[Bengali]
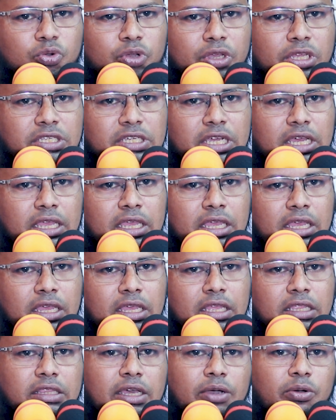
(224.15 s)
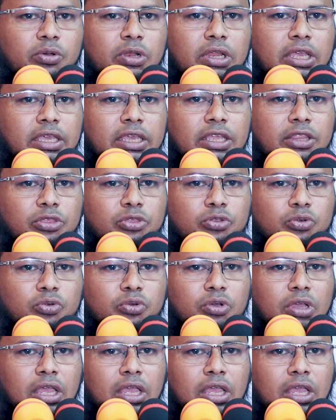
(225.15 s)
হয়ে যায় তাহলে কিন্তু